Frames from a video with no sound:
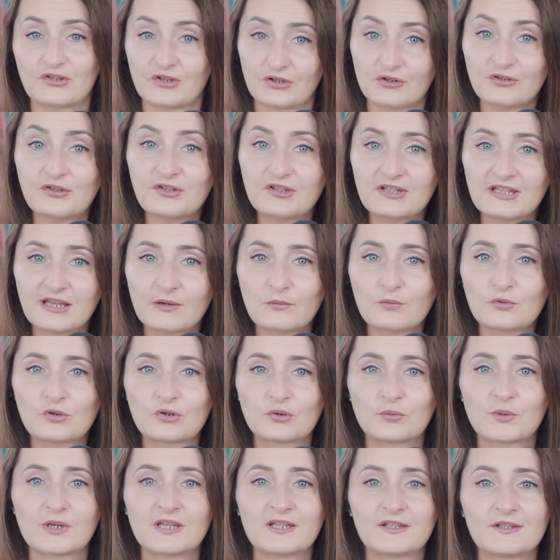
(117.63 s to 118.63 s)
czego się
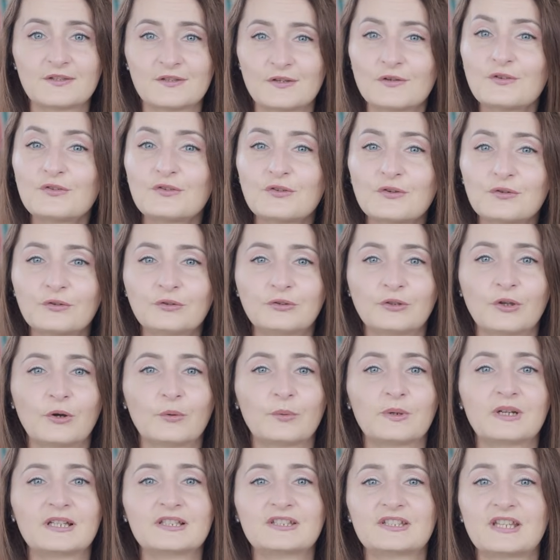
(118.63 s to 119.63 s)
nauczyłeś, co
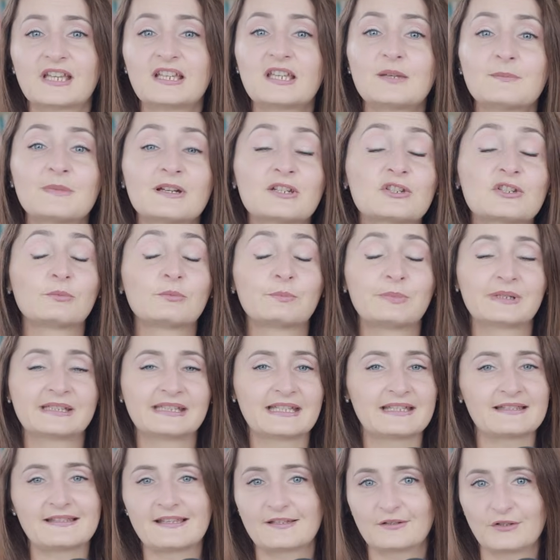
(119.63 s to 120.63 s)
osiągnąłeś, jakie
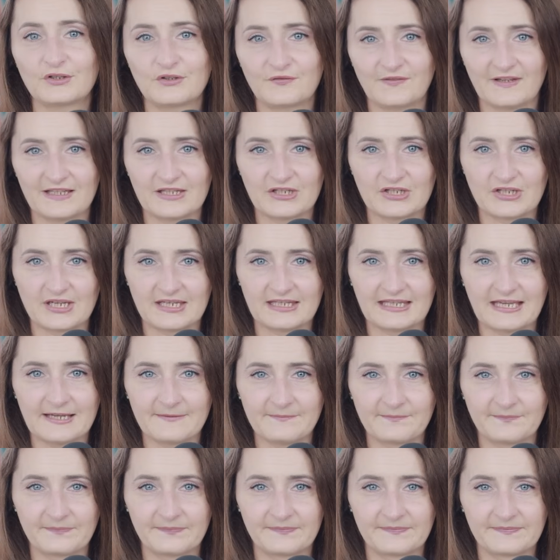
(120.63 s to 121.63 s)
kompetencje i doświadczenia.